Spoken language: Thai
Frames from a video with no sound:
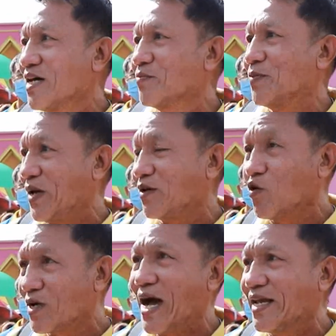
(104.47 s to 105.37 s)
ซึ่งมันเป็น
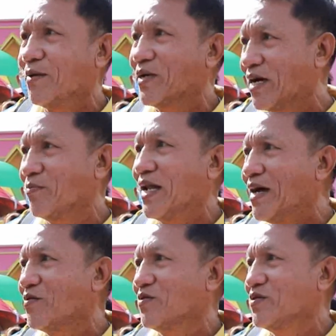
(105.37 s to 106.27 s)
โครงการเนี่ยมันเดินมา
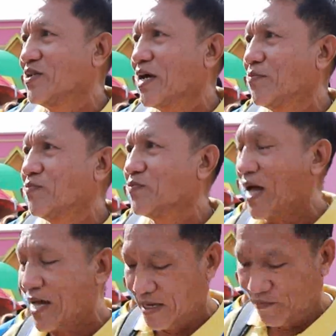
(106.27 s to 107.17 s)
แล้วนะครับ
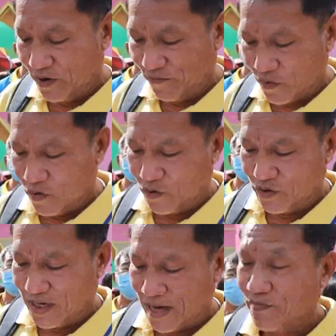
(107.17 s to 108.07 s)
จ่ายเงินฟื้นฟู
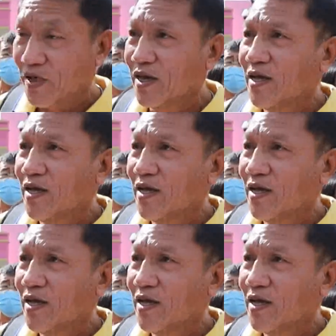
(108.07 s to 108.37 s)
นะครับ